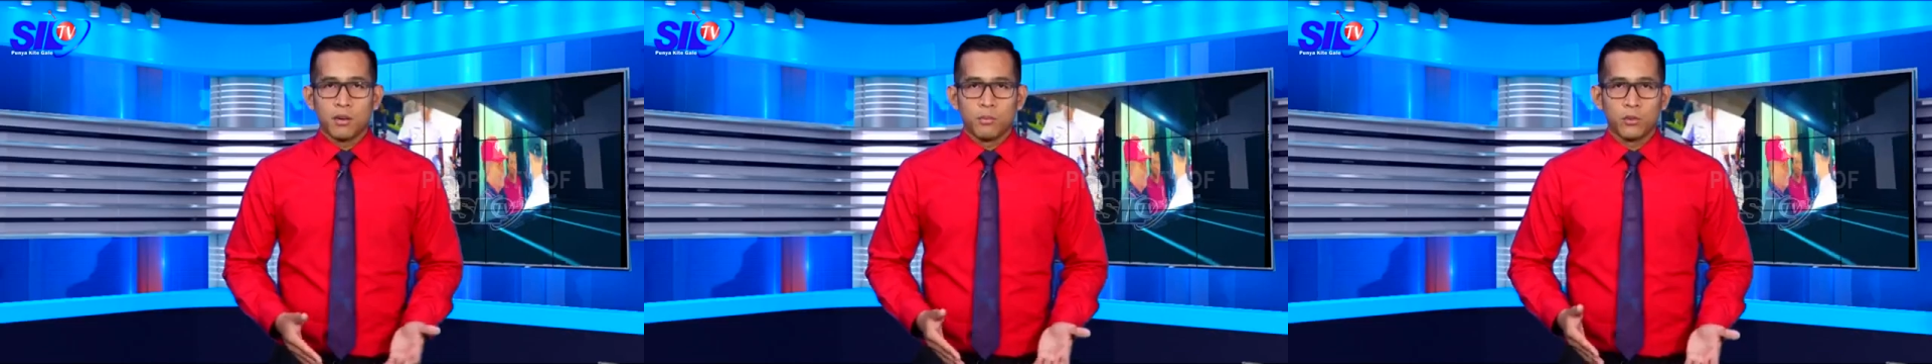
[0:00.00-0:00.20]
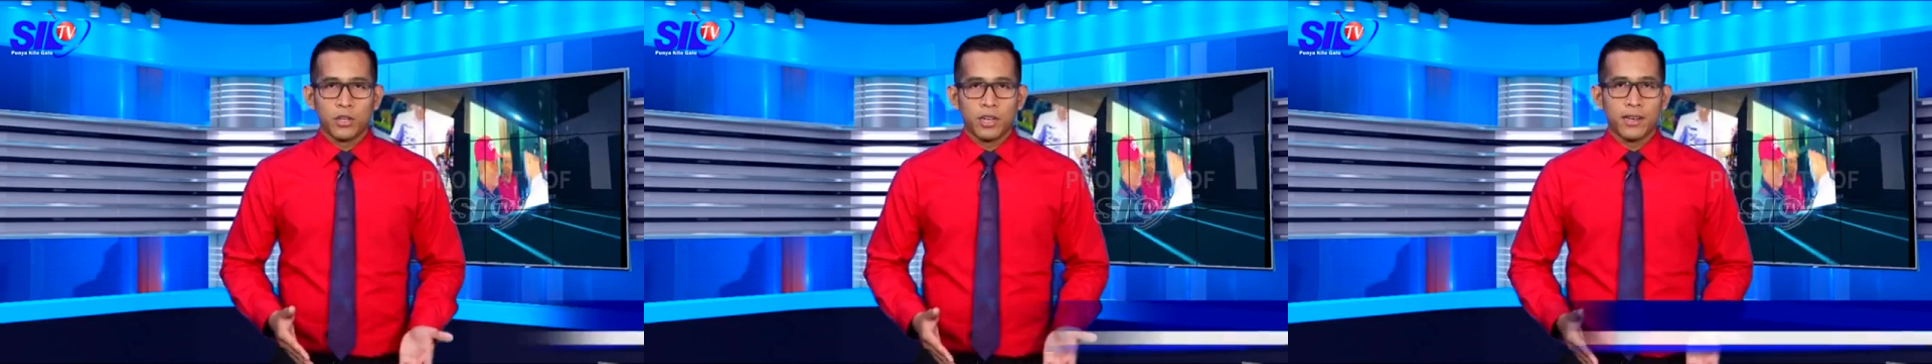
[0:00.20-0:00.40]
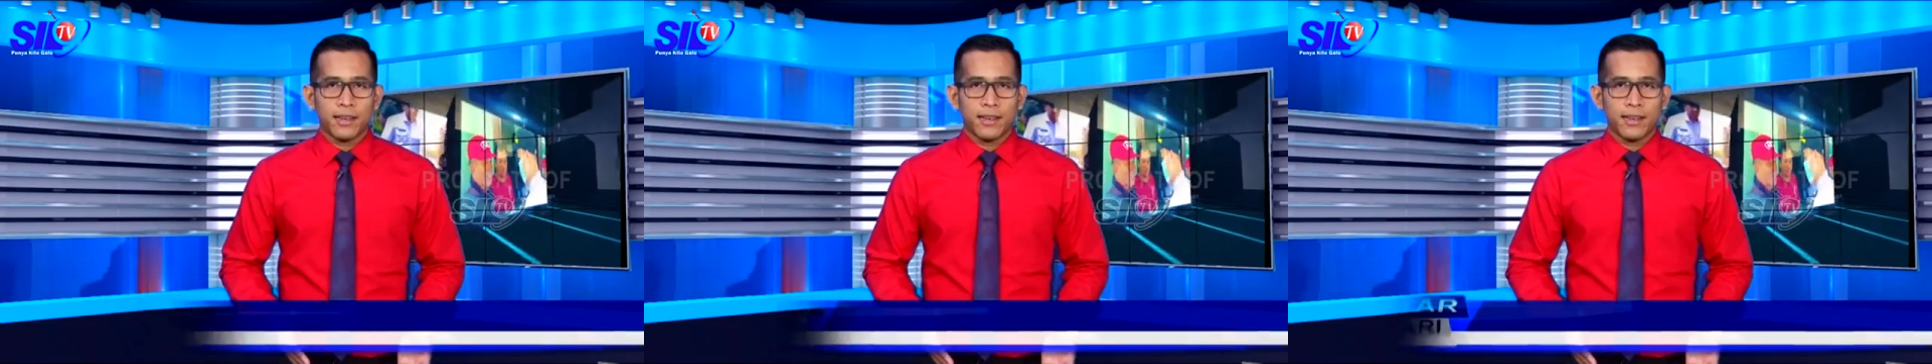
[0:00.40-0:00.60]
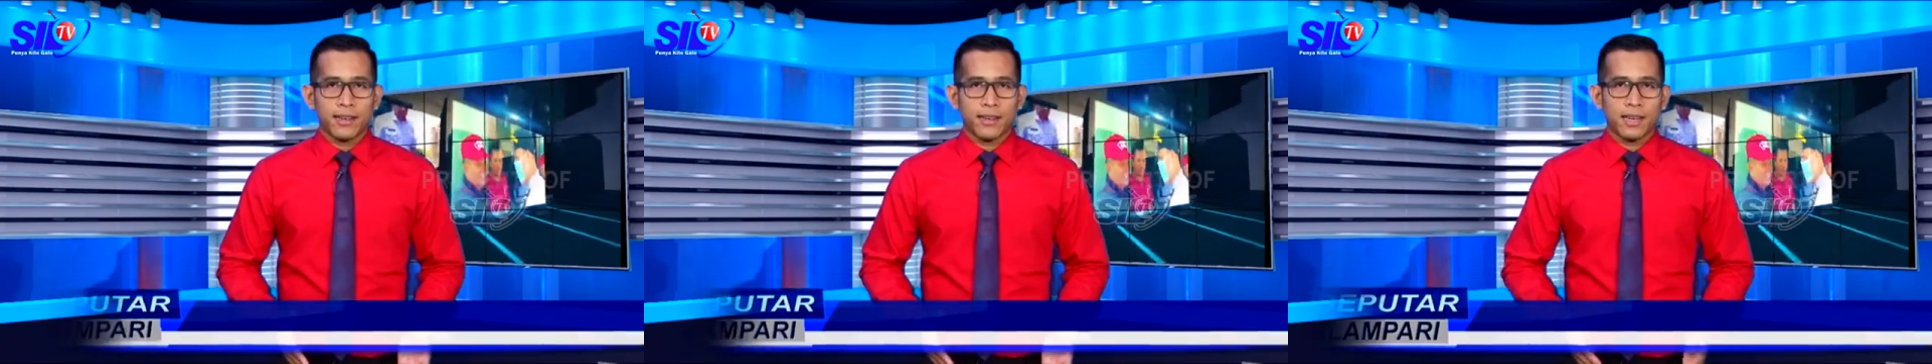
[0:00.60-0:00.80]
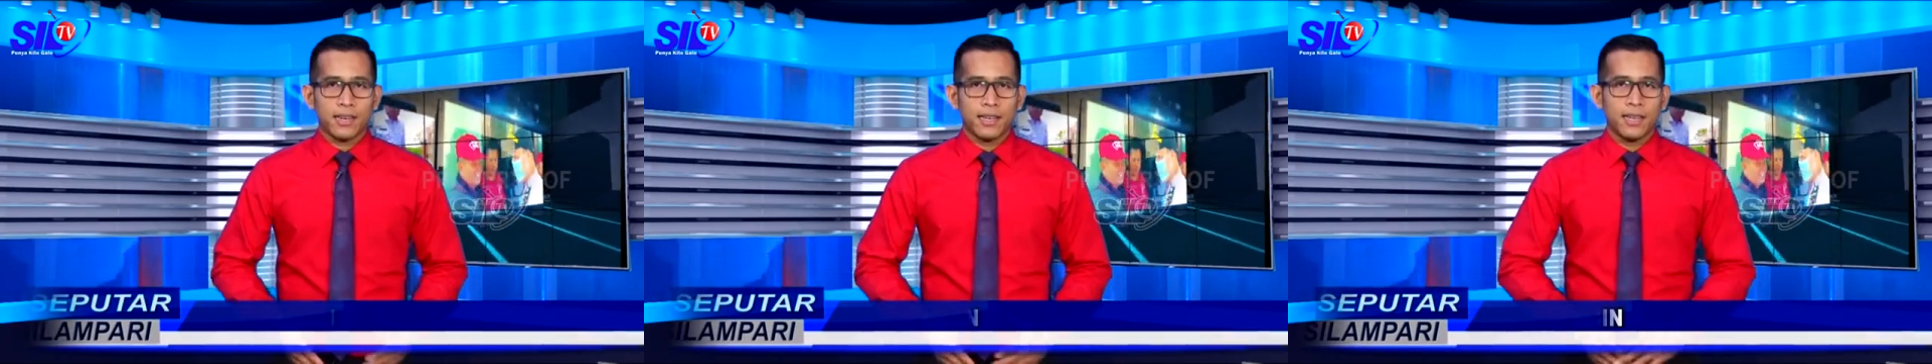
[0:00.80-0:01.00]
Budidaya
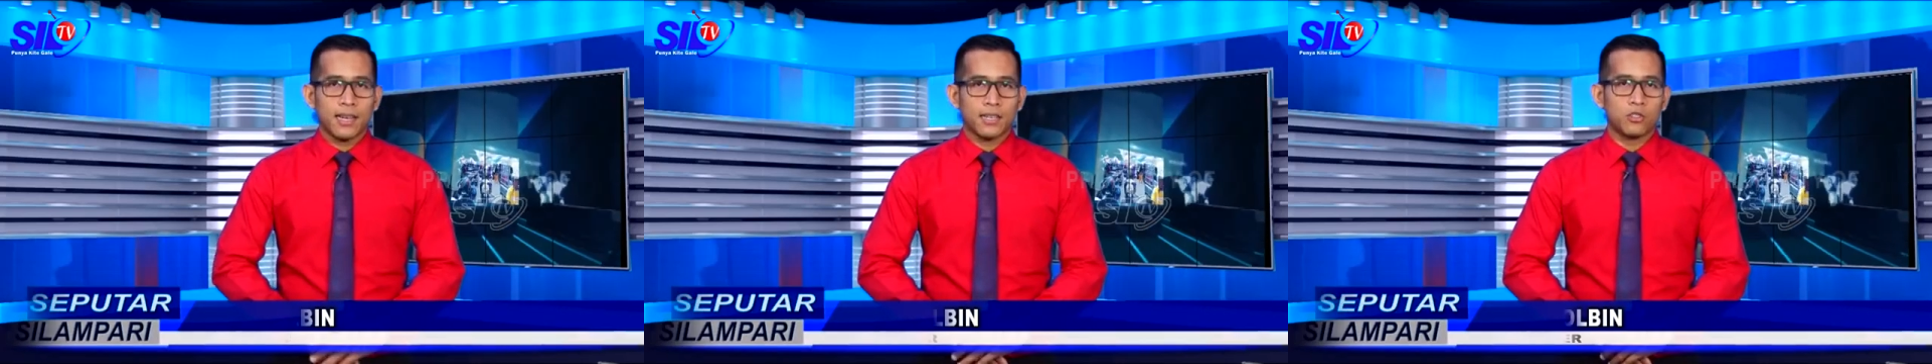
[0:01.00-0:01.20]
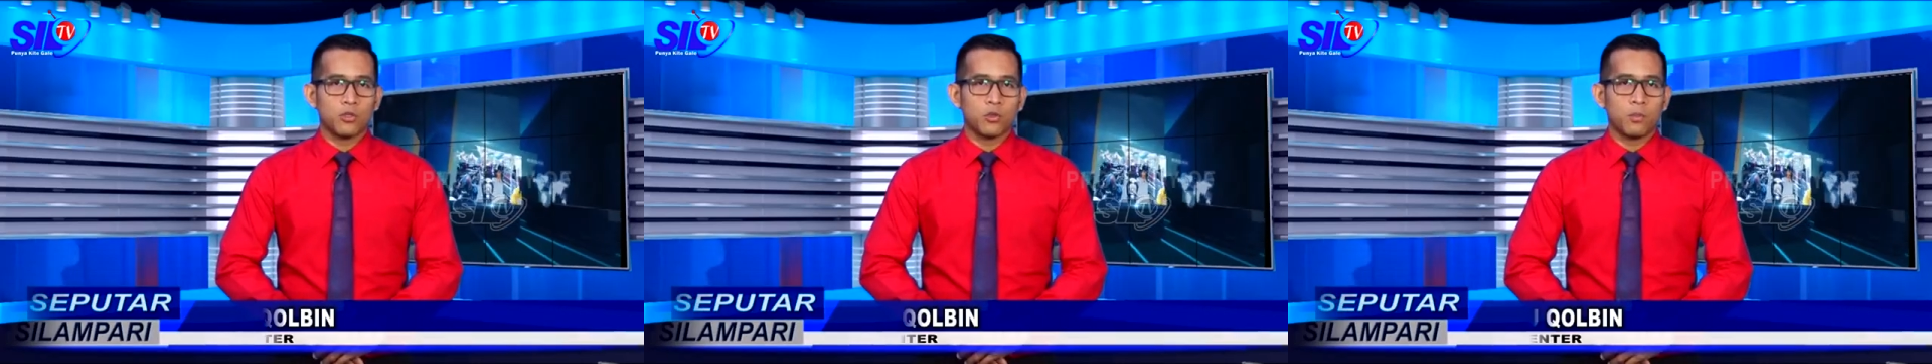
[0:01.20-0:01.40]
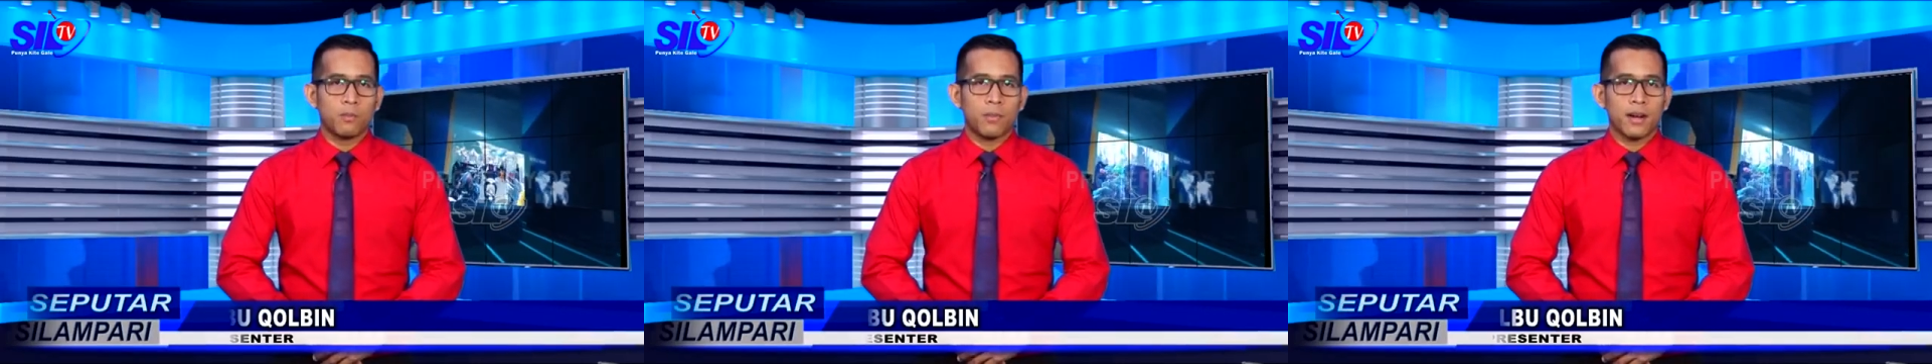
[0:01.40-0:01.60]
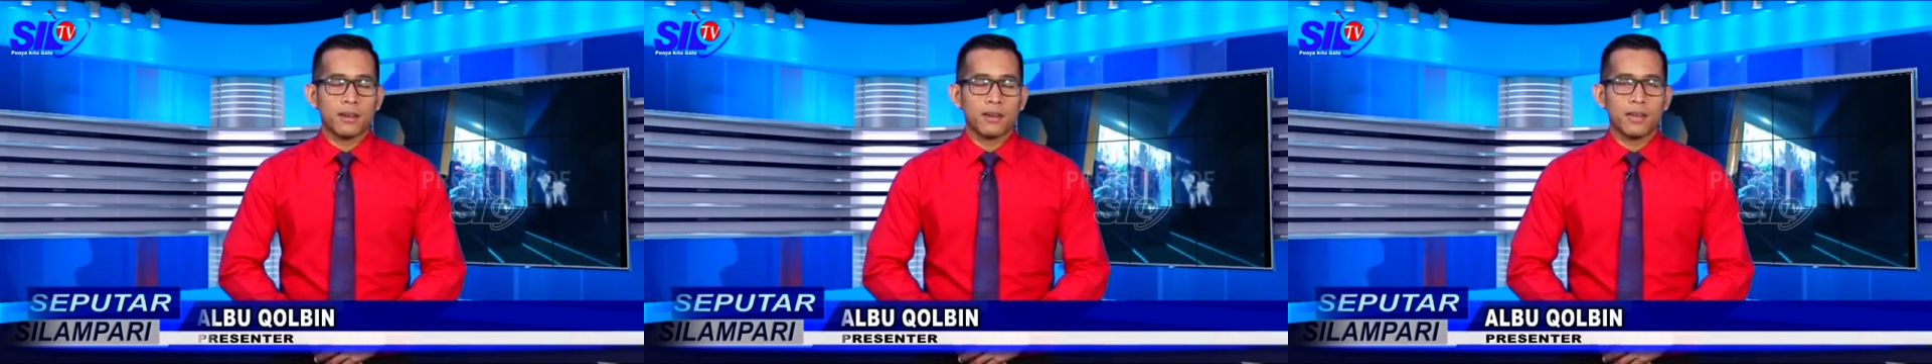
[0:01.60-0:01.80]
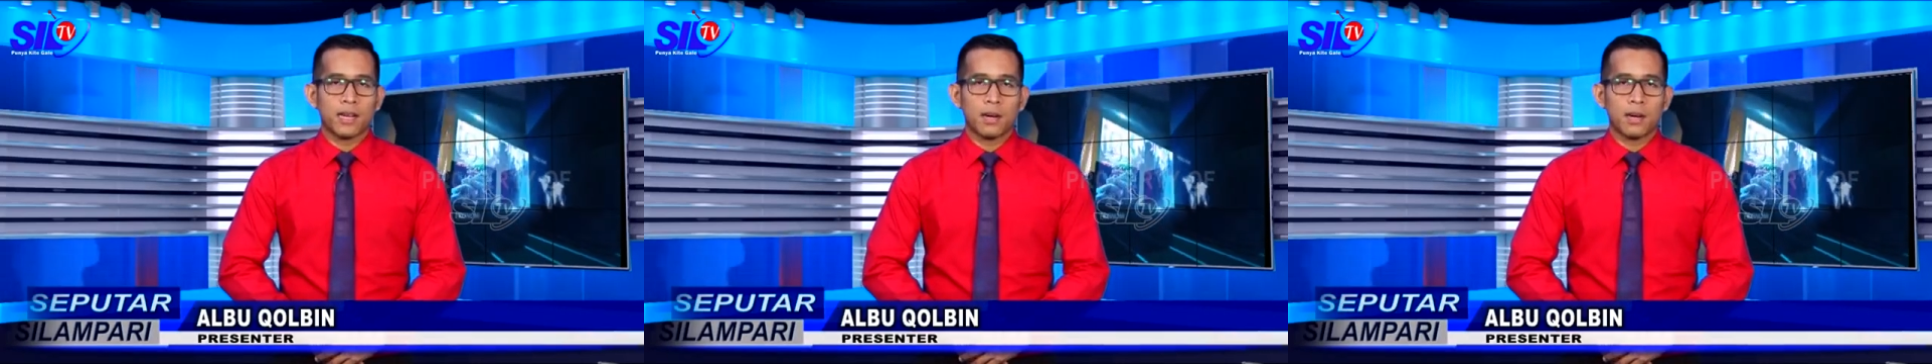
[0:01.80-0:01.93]
ikan hias cupang di